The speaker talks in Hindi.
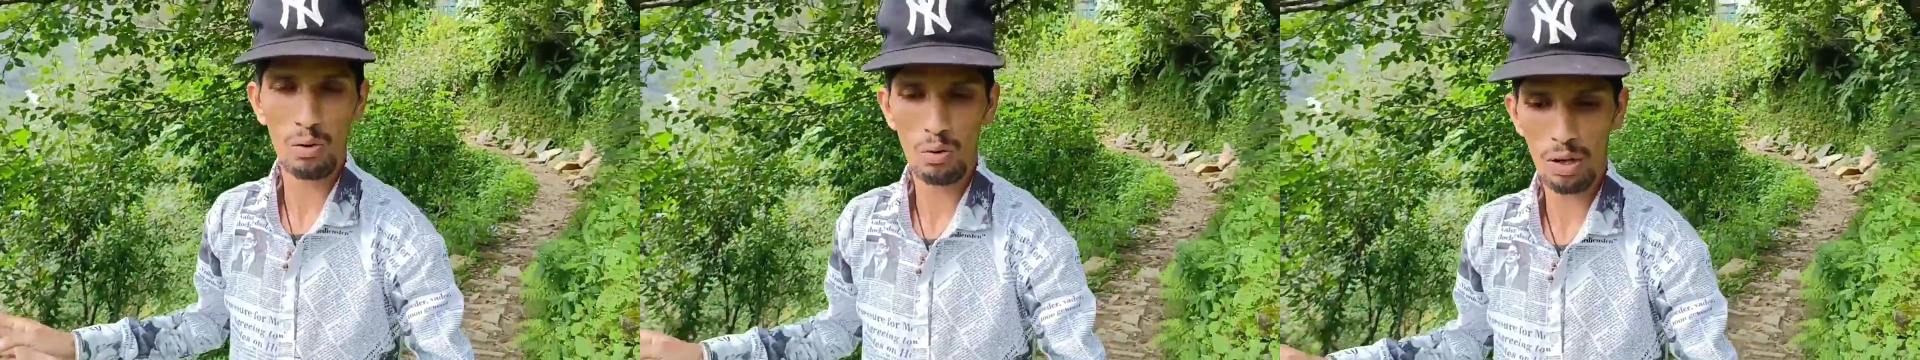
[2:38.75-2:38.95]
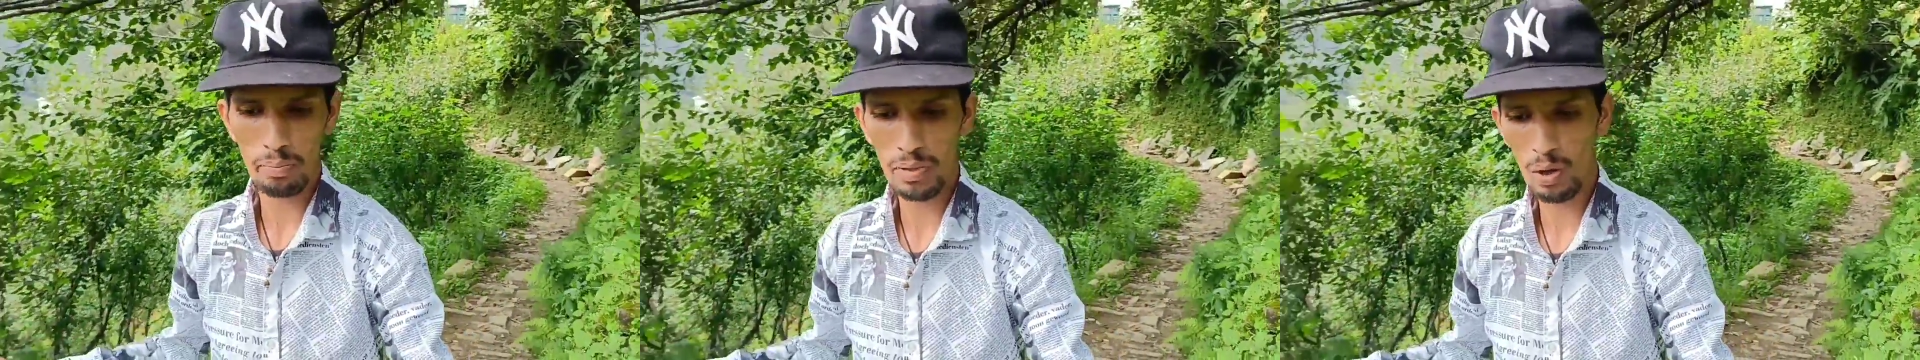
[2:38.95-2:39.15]

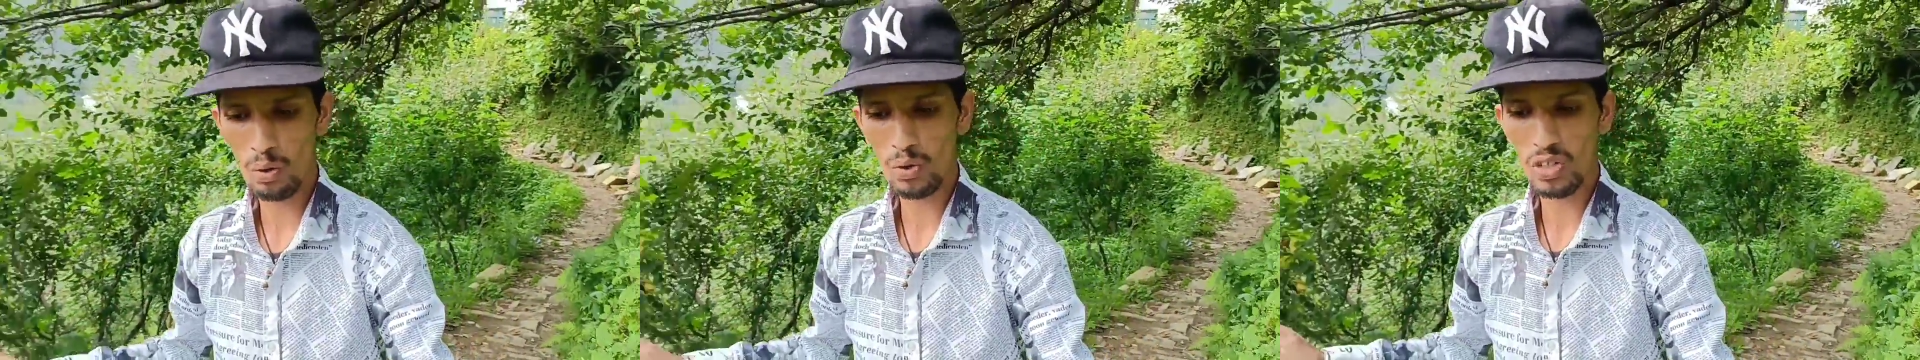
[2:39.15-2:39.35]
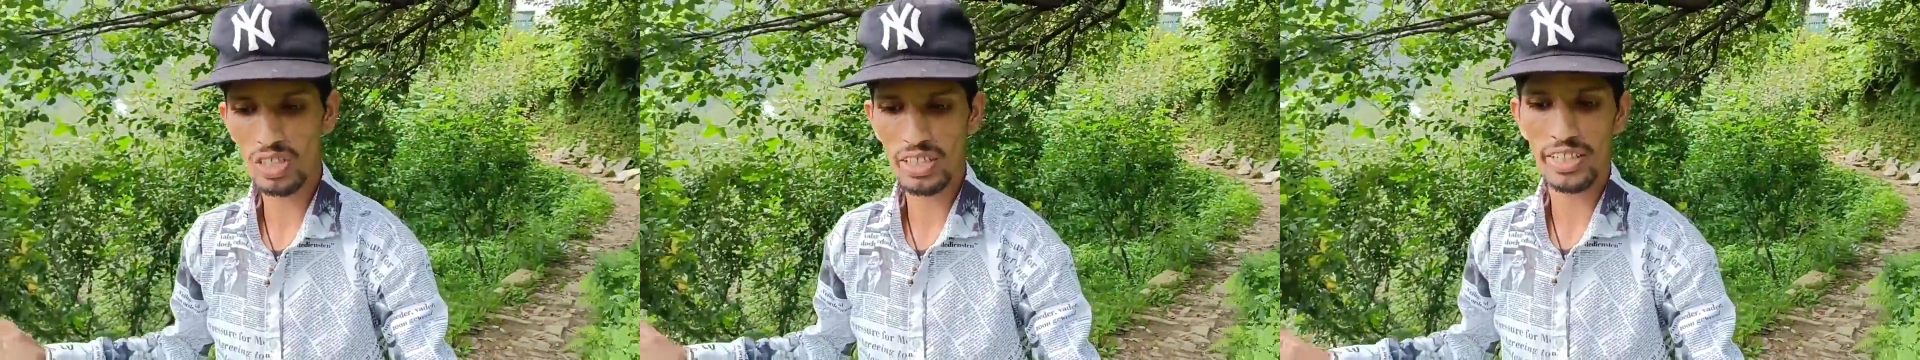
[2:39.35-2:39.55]
क्रिकेट
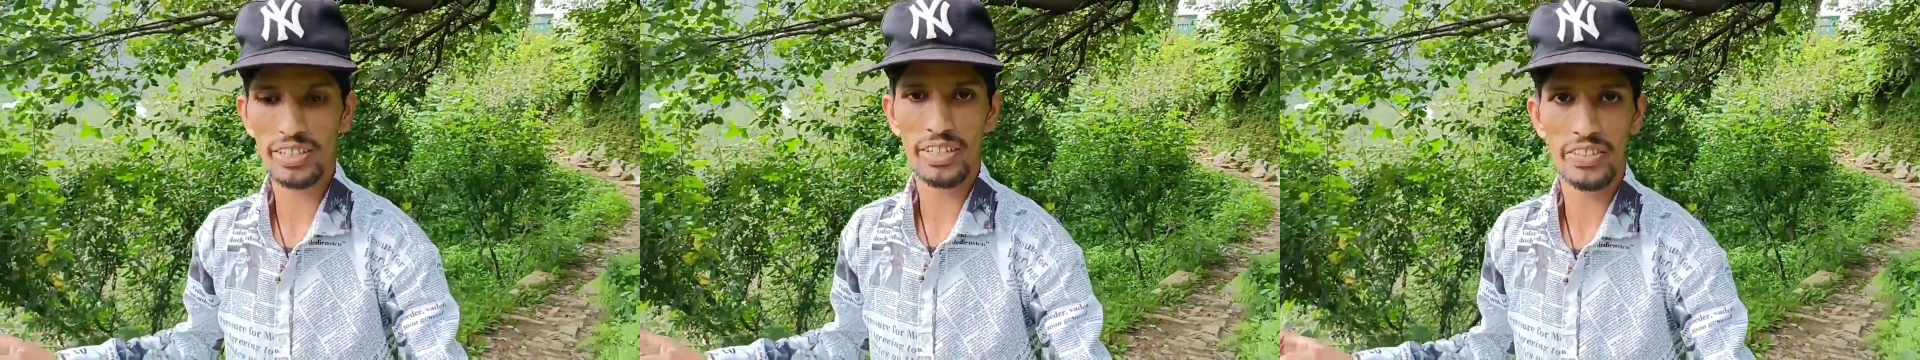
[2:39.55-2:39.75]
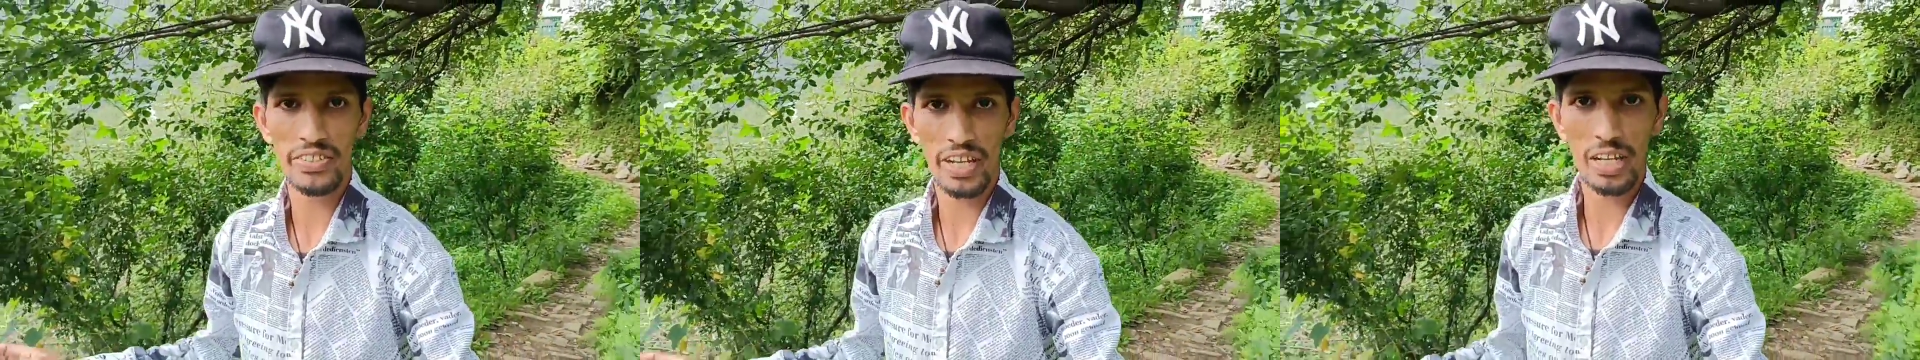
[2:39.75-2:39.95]
स्टेडियम
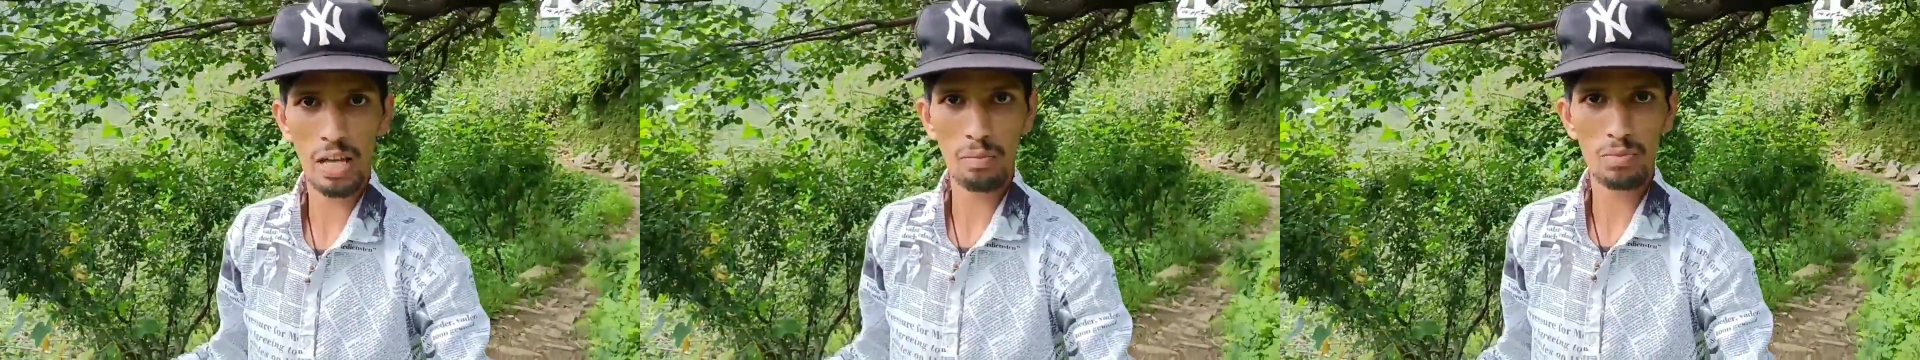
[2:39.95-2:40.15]
जहाँ पे हम